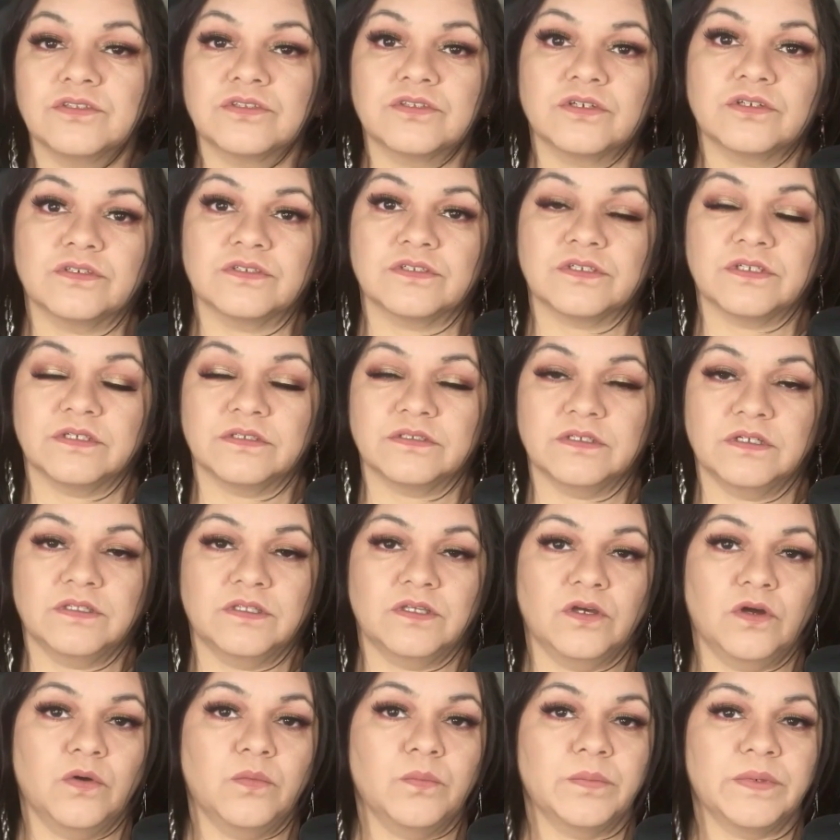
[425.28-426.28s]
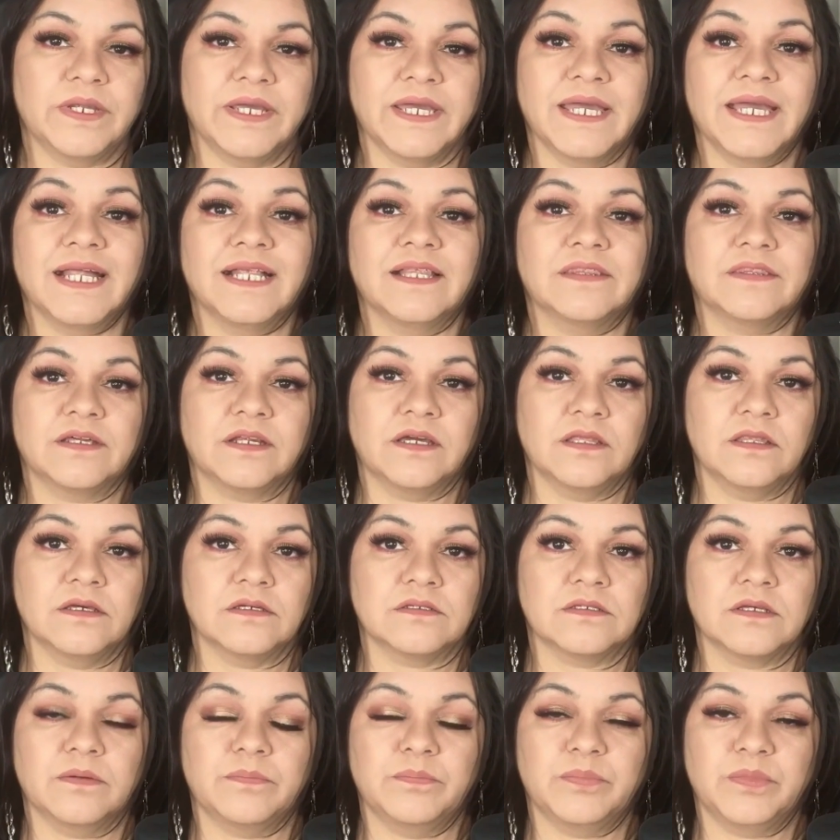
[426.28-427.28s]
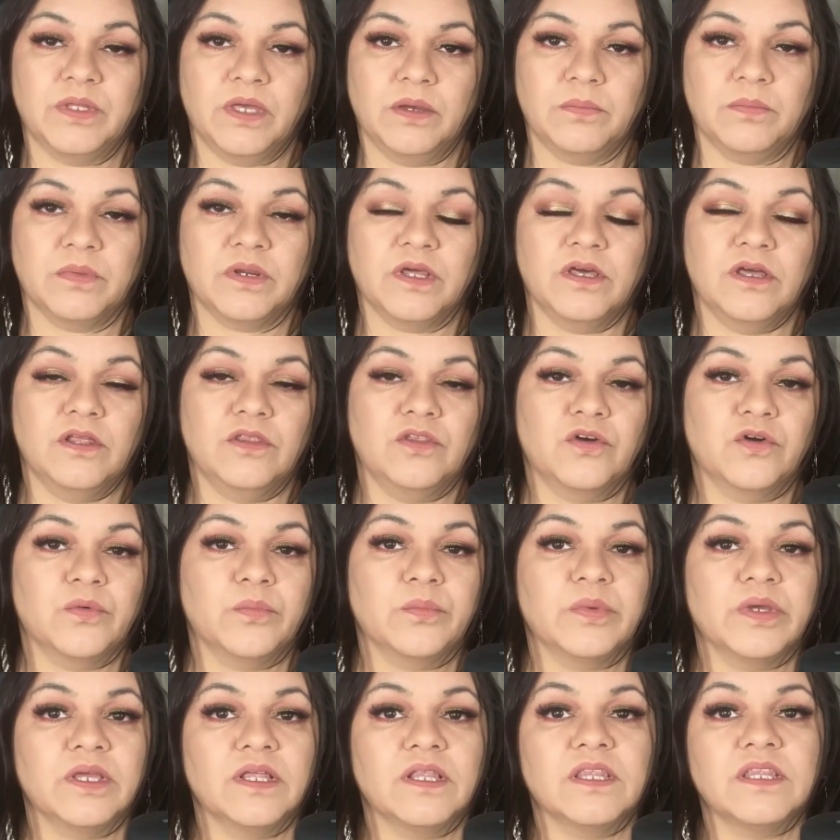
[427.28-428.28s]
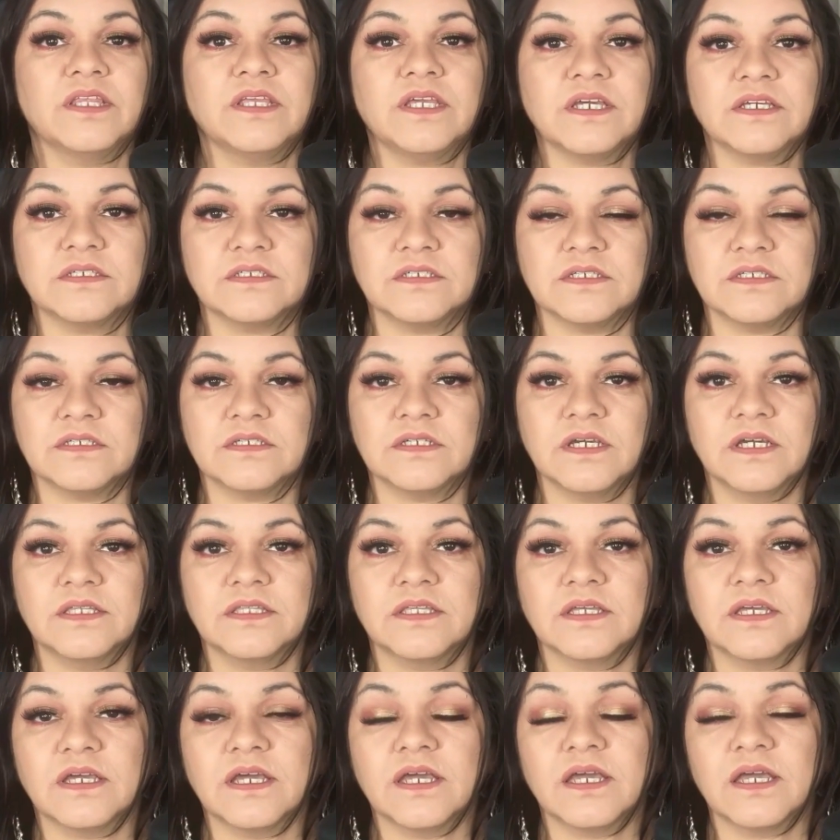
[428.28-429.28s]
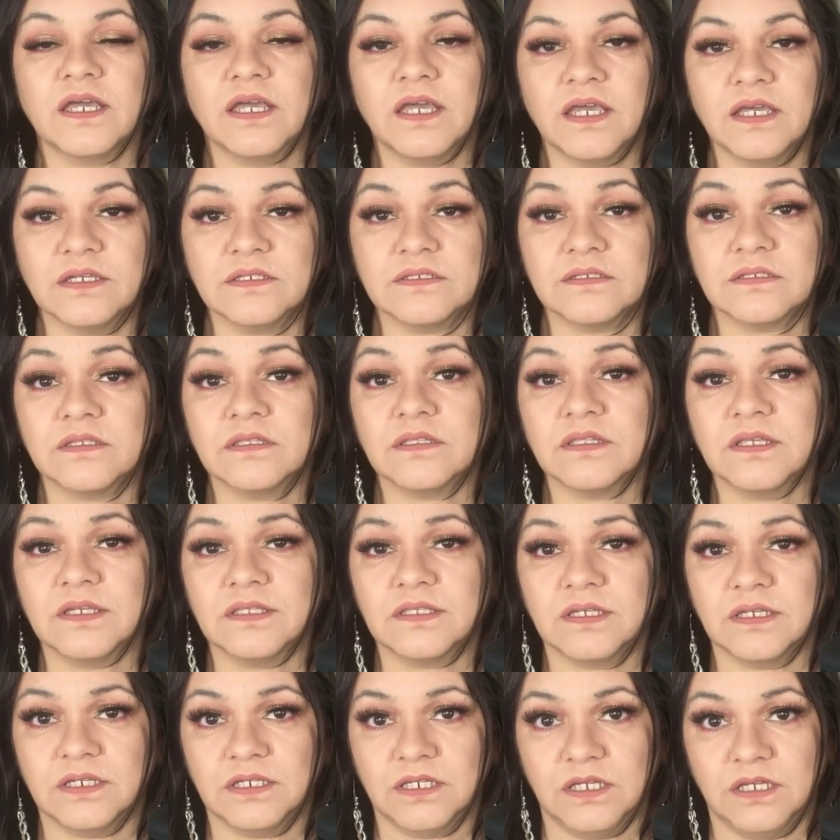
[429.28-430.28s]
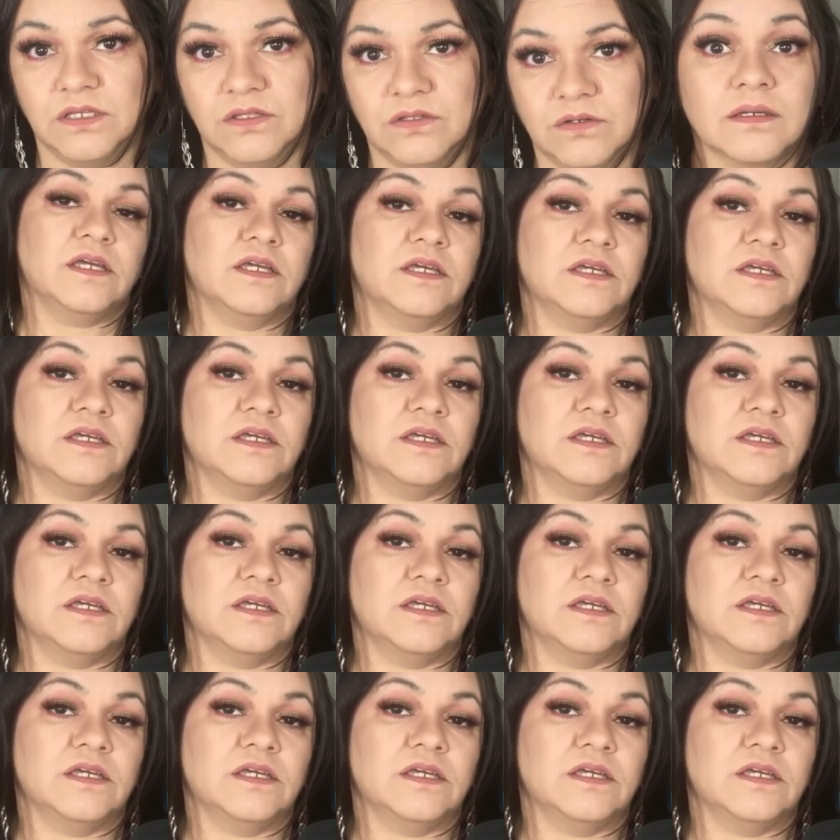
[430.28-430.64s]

entonces, este hombre, el 3 de septiembre del 2017, es detenido.